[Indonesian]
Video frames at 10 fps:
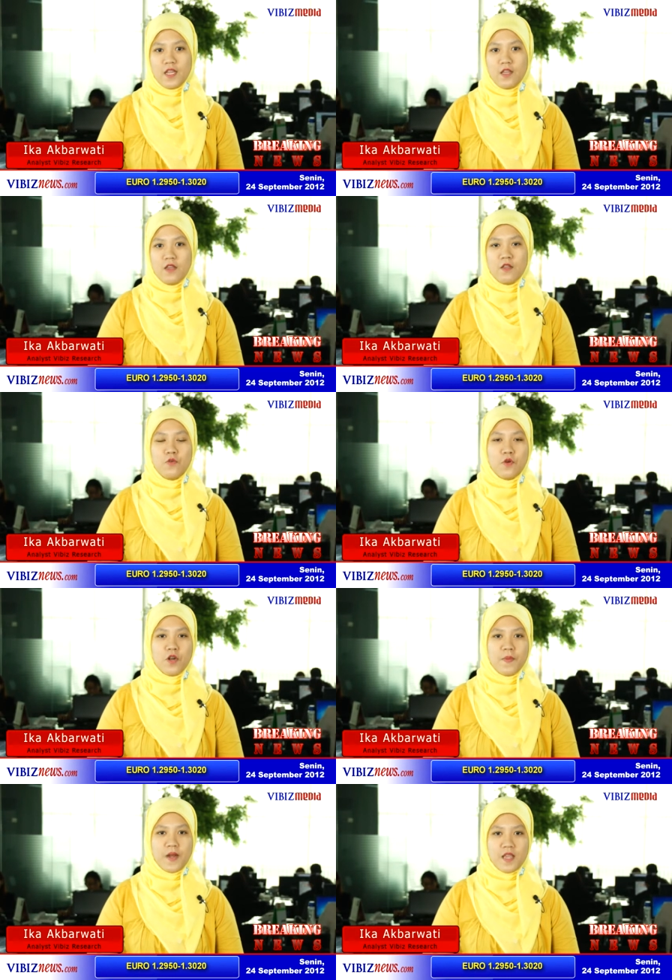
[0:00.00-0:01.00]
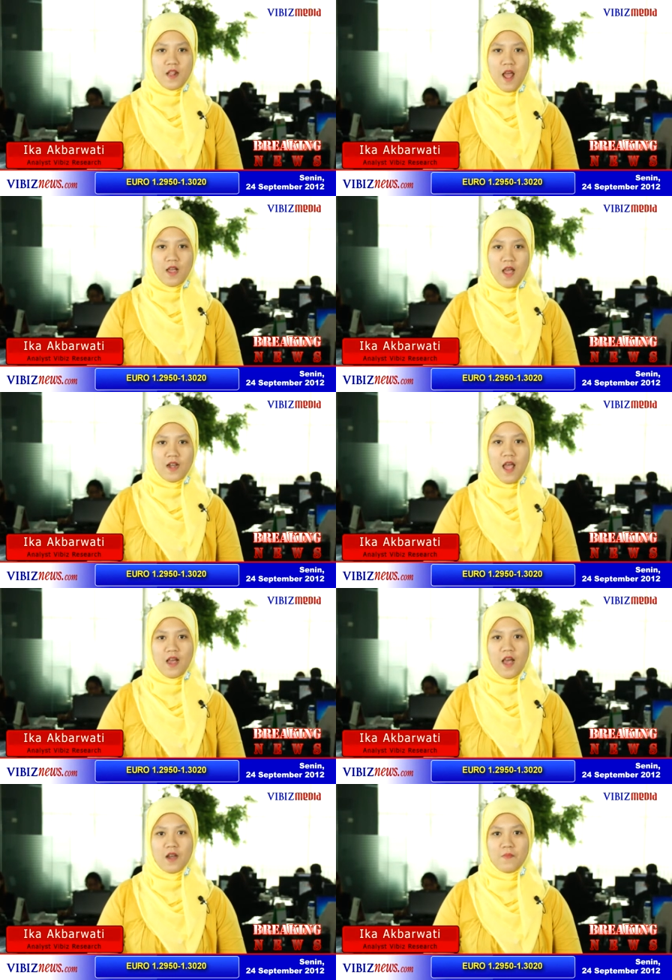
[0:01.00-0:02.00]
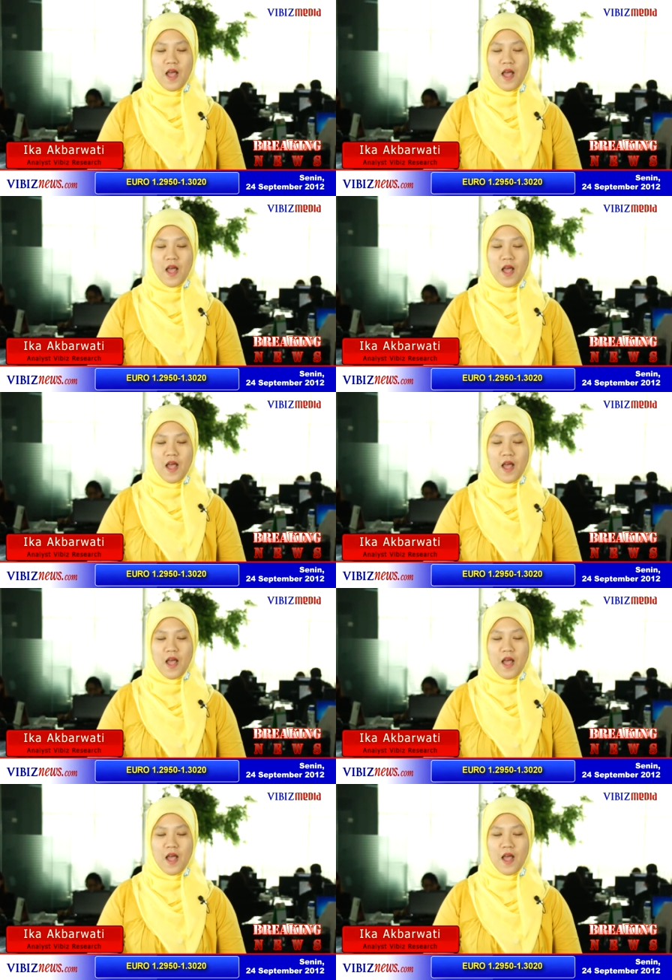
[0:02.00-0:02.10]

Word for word: ini euro diperkirakan akan